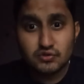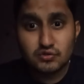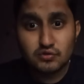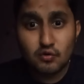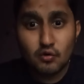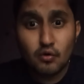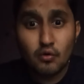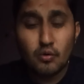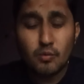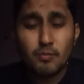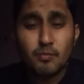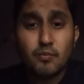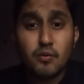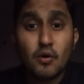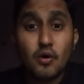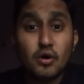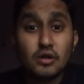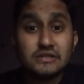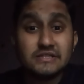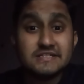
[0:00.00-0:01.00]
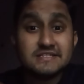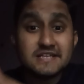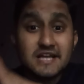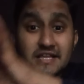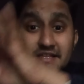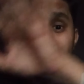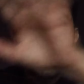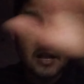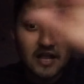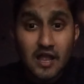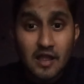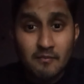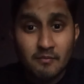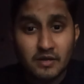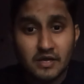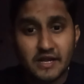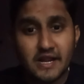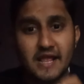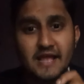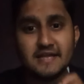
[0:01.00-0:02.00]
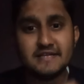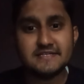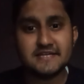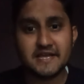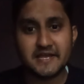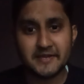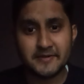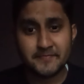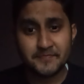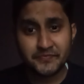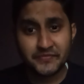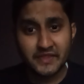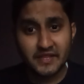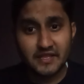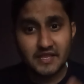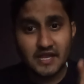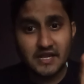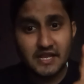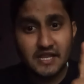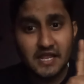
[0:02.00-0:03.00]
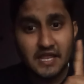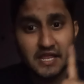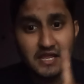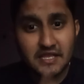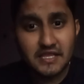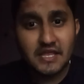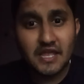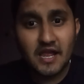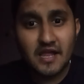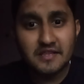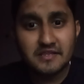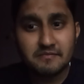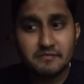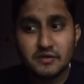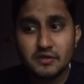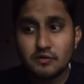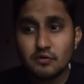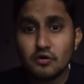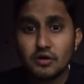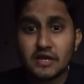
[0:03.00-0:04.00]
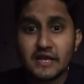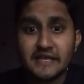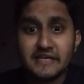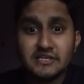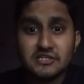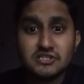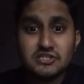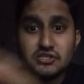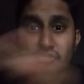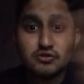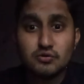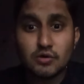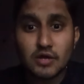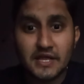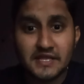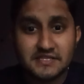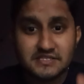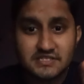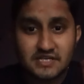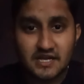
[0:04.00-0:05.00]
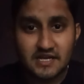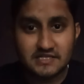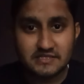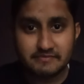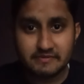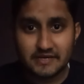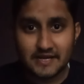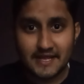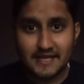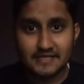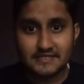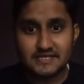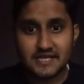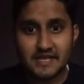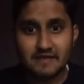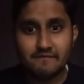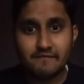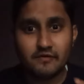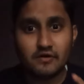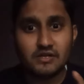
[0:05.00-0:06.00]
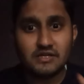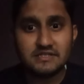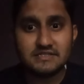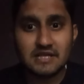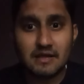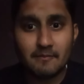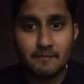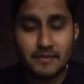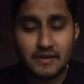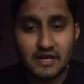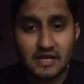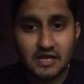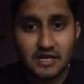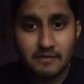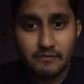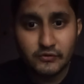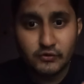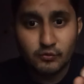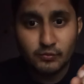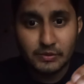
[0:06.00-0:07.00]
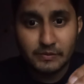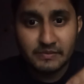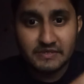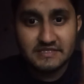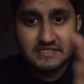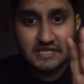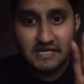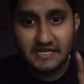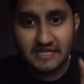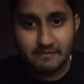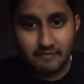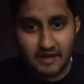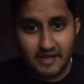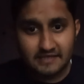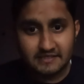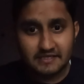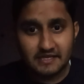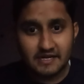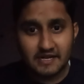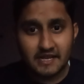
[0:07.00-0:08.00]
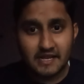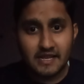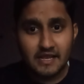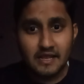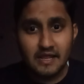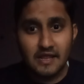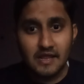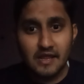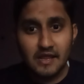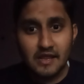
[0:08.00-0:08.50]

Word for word: उसको बहुत ज़्यादा काम कराया जाए यानी एक ही आदमी को कई चीज़ों का इंचार्ज बनाया जाए फॉर एग्ज़ाम्पल अगर हम यू की बात करें